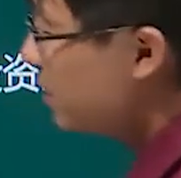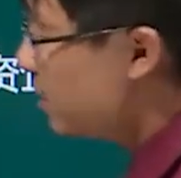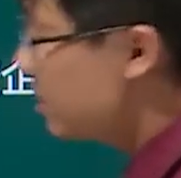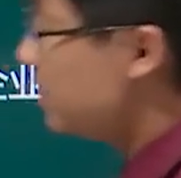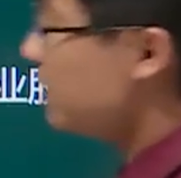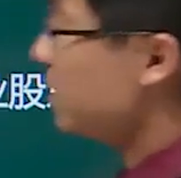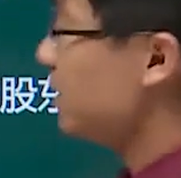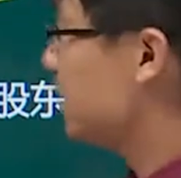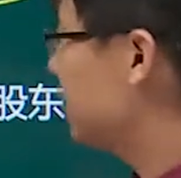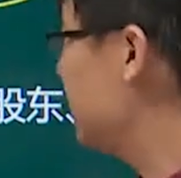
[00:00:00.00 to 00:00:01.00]
起人呢既可以
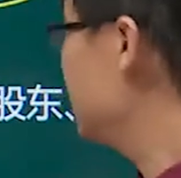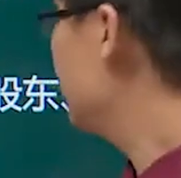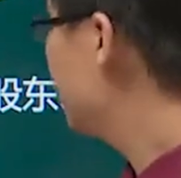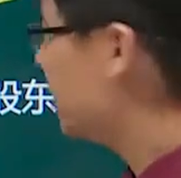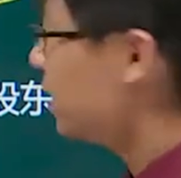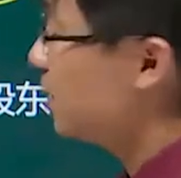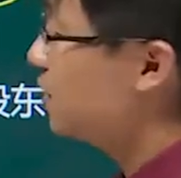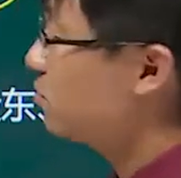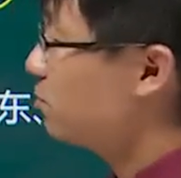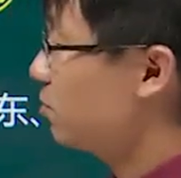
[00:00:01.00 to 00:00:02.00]
是基金，也可
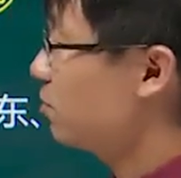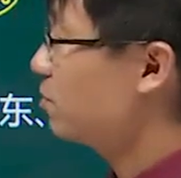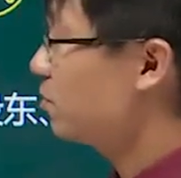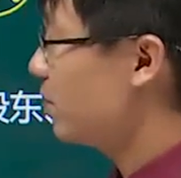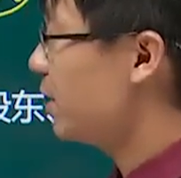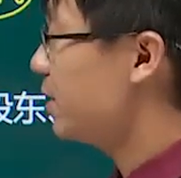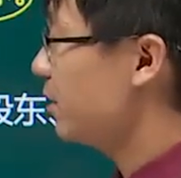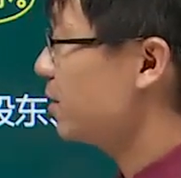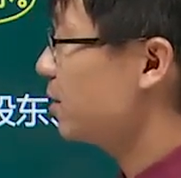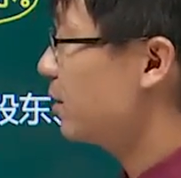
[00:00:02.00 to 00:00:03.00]
以是股东管理
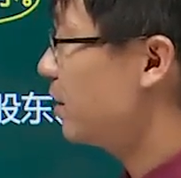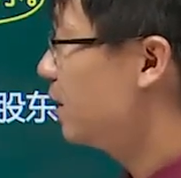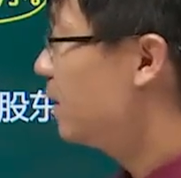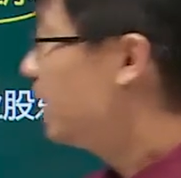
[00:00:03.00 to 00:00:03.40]
层啊。